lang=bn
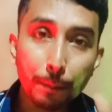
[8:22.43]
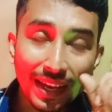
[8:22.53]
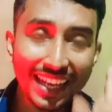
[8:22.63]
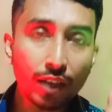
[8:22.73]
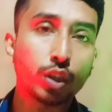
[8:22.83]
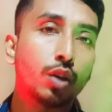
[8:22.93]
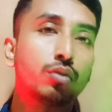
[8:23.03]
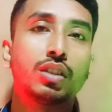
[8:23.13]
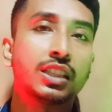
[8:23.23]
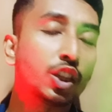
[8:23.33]
মেন কথা
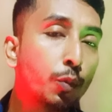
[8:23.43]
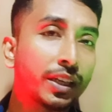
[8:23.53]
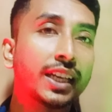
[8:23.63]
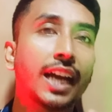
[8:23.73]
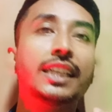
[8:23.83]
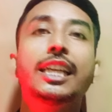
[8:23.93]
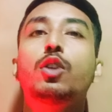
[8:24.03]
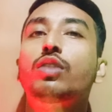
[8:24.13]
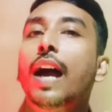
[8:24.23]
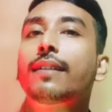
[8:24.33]
হচ্ছে যে তোমাকে কন্টিনিউ
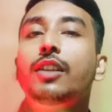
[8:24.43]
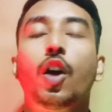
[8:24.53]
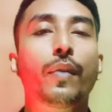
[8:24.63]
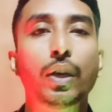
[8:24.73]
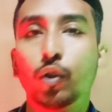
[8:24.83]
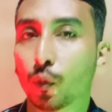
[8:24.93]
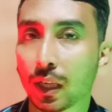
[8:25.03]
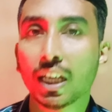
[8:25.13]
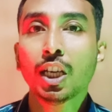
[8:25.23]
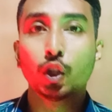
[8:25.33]
থাকতে হবে ইউটিউবে
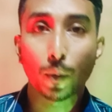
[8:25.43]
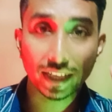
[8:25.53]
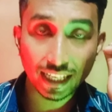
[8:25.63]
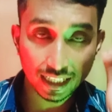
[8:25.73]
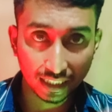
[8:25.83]
তোমাকে